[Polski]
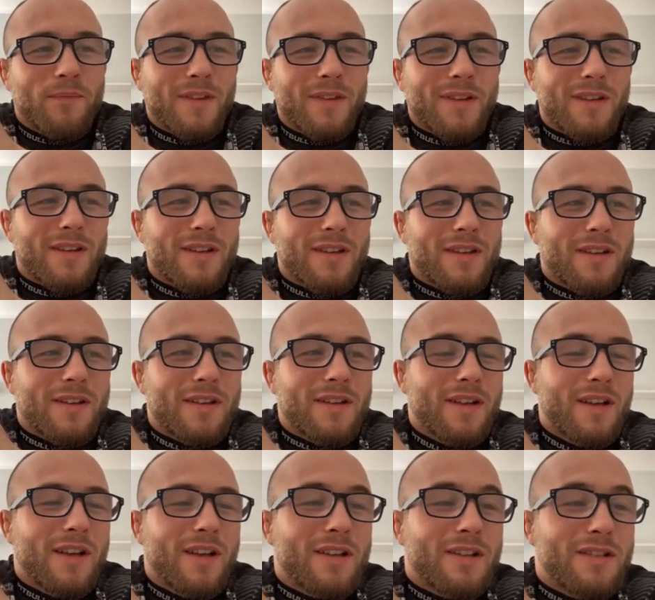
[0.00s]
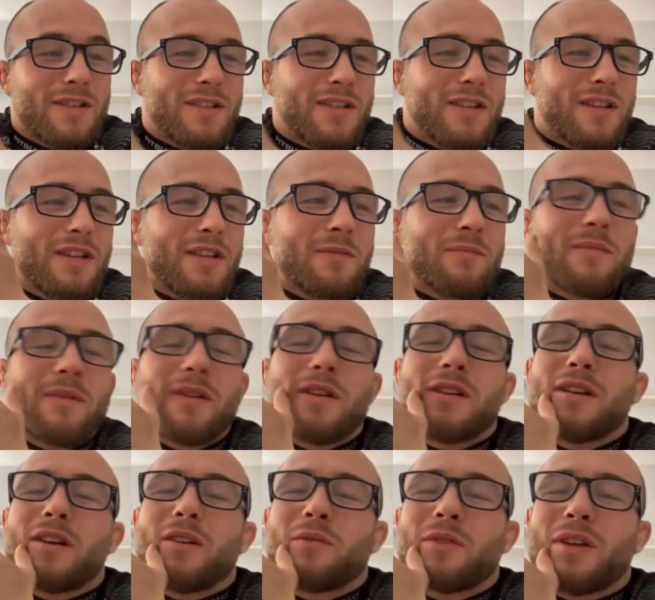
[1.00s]
E, dzięki nim
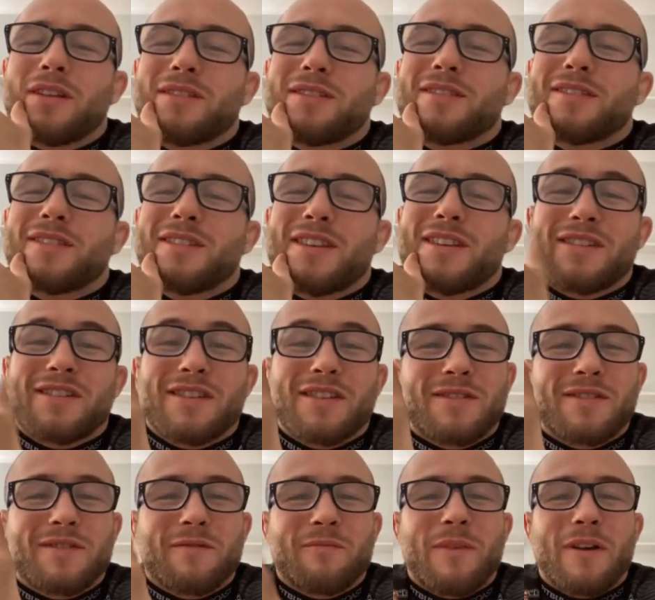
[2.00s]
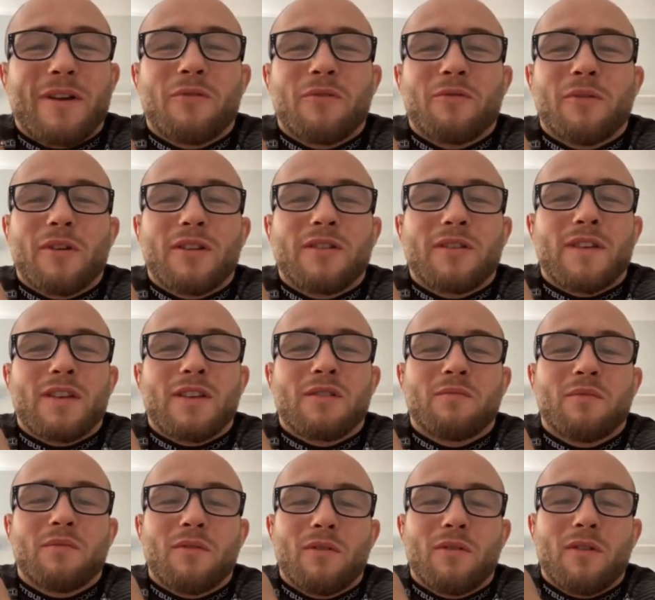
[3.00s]
e, akurat to też jest mega ułatwienie,
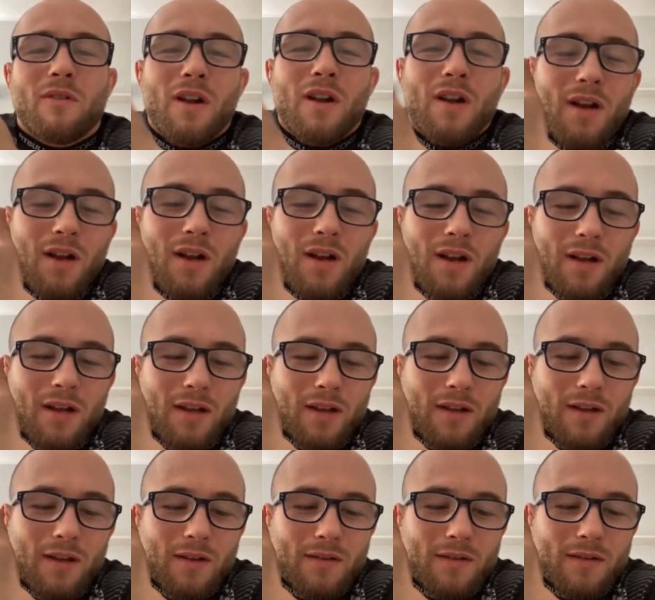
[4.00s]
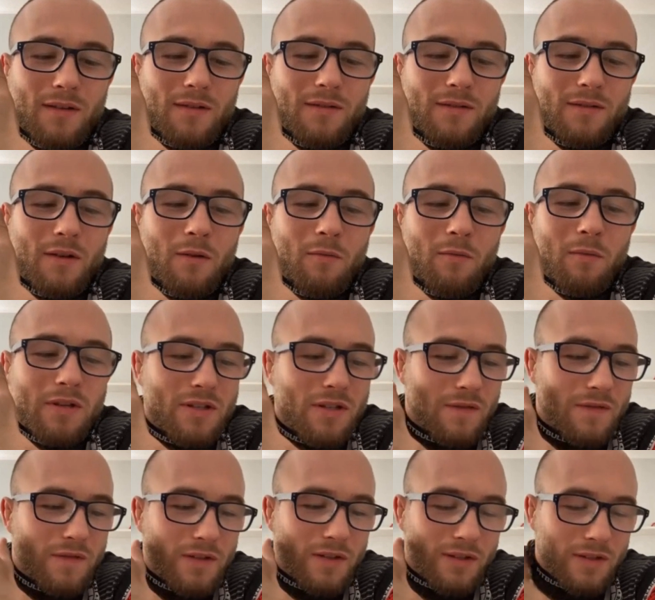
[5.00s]
bo e, zobacz, że
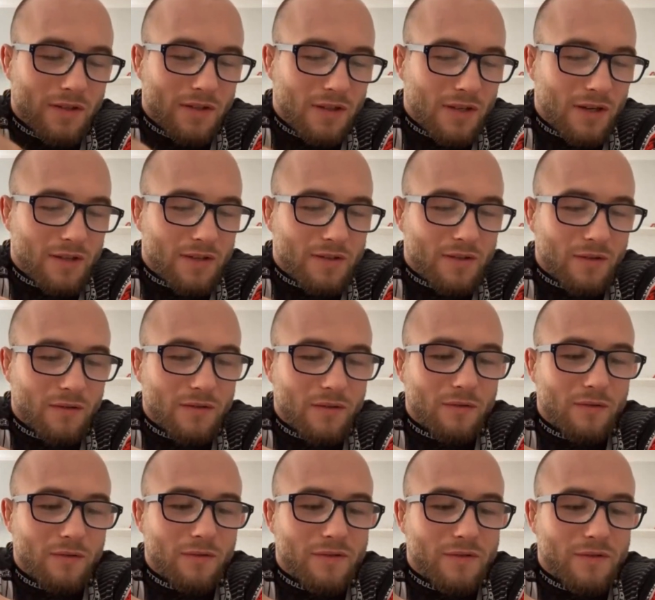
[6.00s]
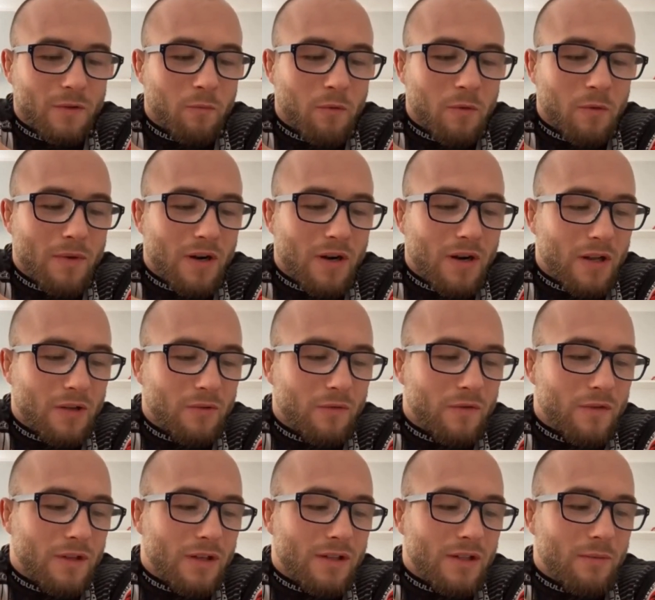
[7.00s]
wszyscy teraz chodzą do
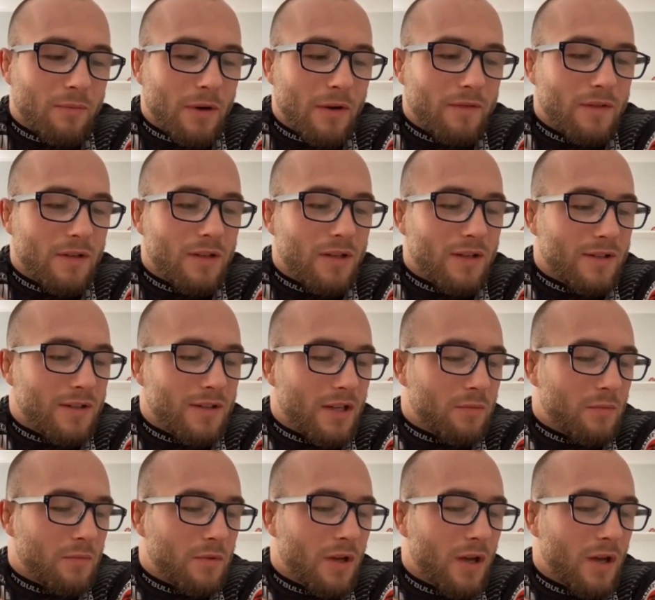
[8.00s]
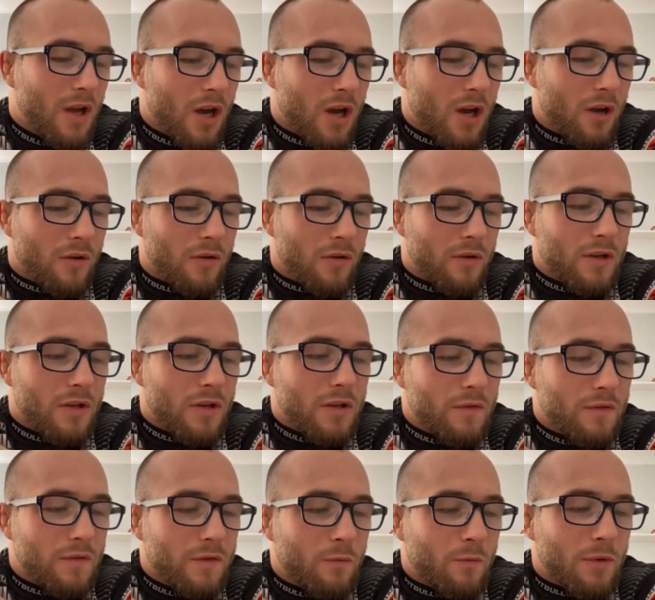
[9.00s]
supermarketów i tak naprawdę nie jesteśmy
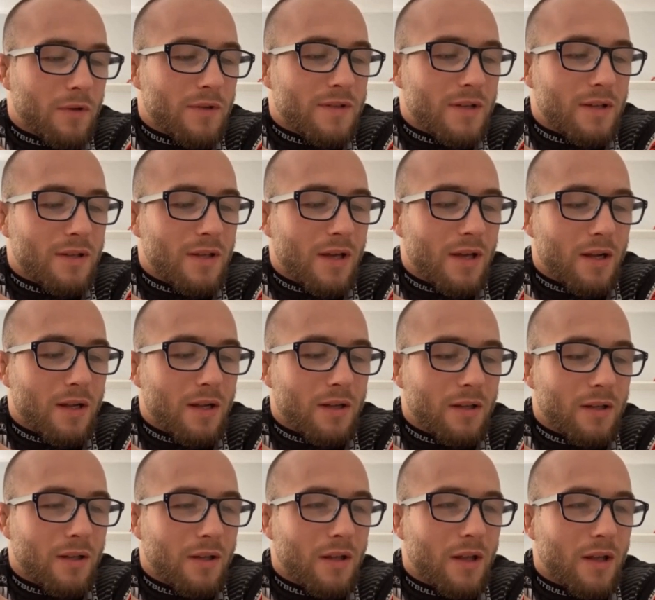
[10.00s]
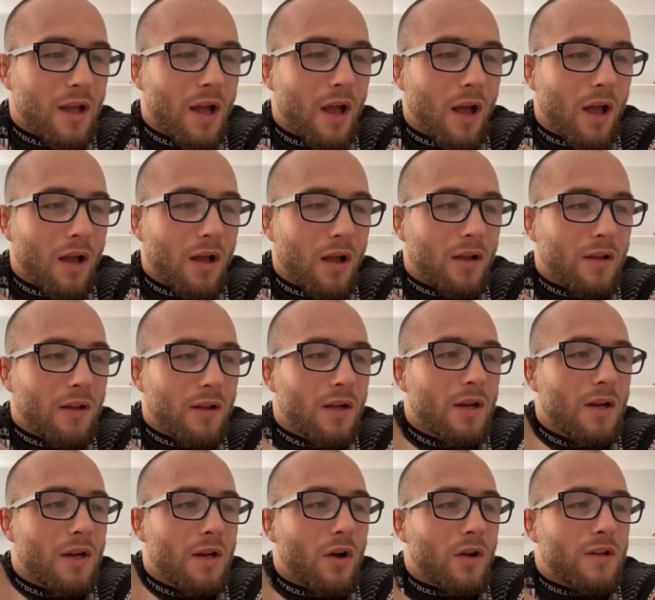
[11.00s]
chronieni w 100%, a
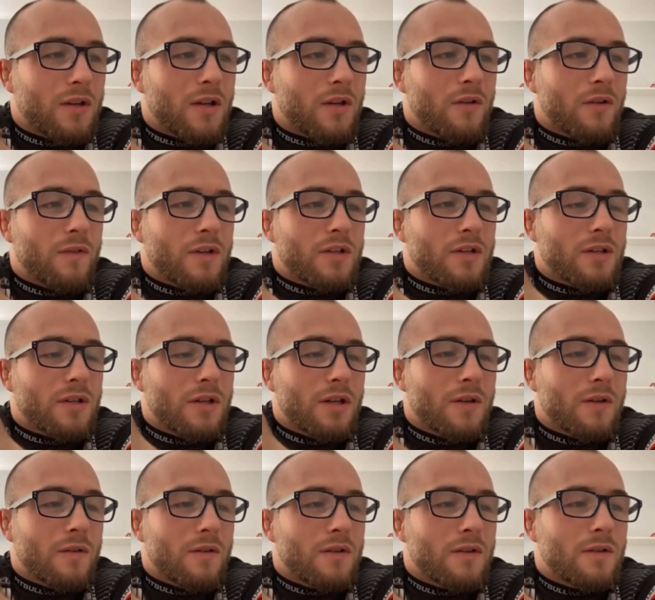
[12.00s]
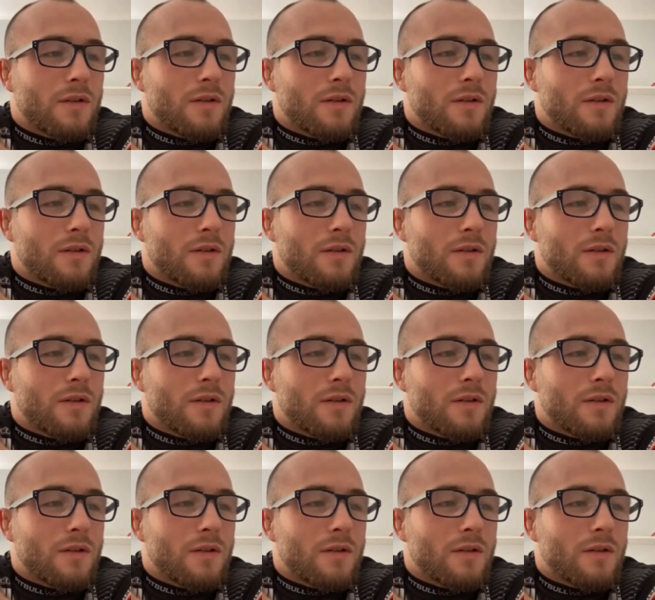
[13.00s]
to właśnie